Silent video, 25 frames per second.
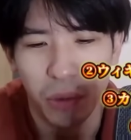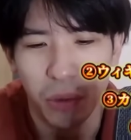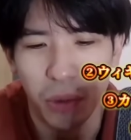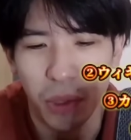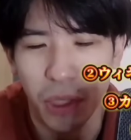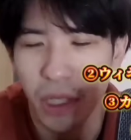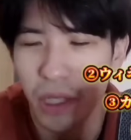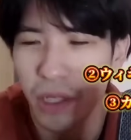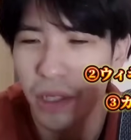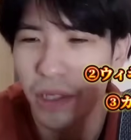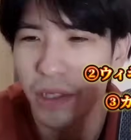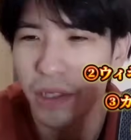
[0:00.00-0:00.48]

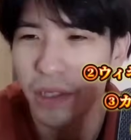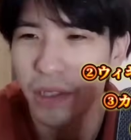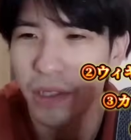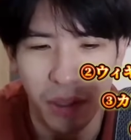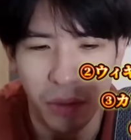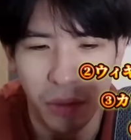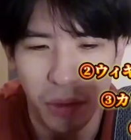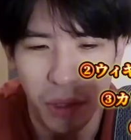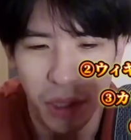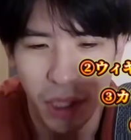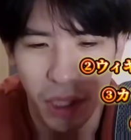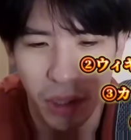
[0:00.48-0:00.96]
方が
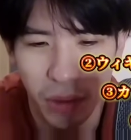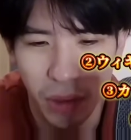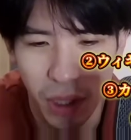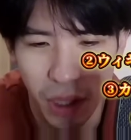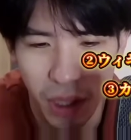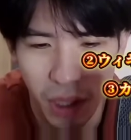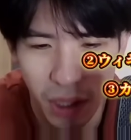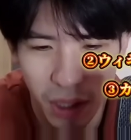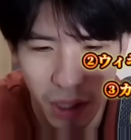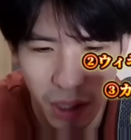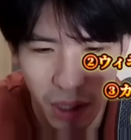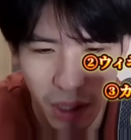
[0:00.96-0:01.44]
可能性
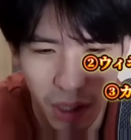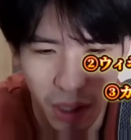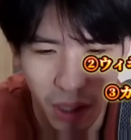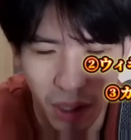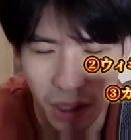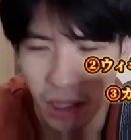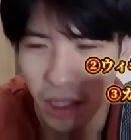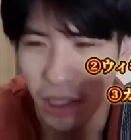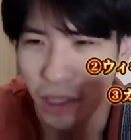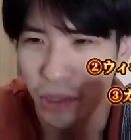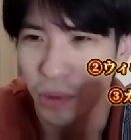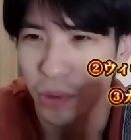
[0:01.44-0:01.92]
は
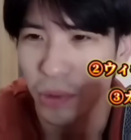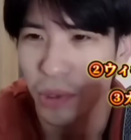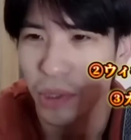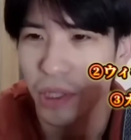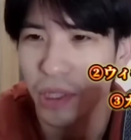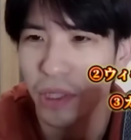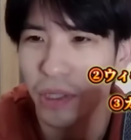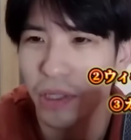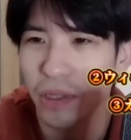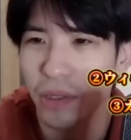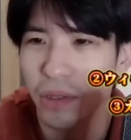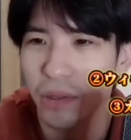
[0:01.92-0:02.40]
高いよう
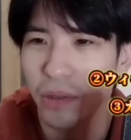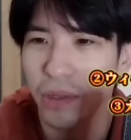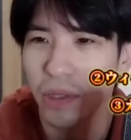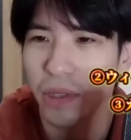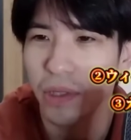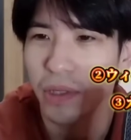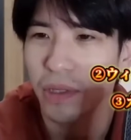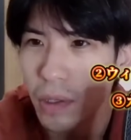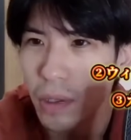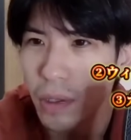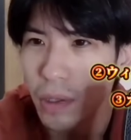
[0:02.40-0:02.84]
な気がする